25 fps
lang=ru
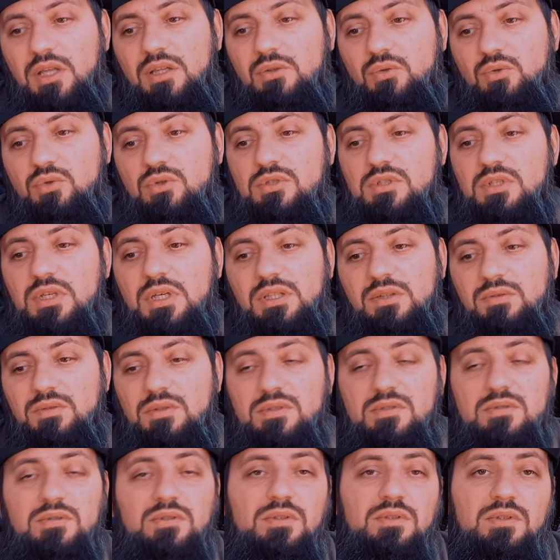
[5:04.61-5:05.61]
Ну и,
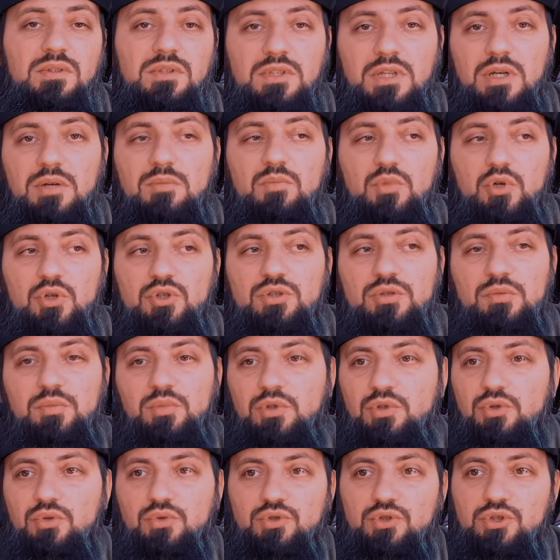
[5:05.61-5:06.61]
соответственно, там можно
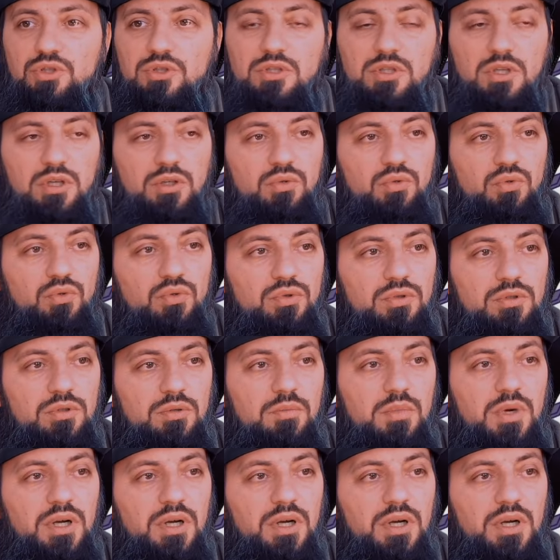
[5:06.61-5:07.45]
получить какую-то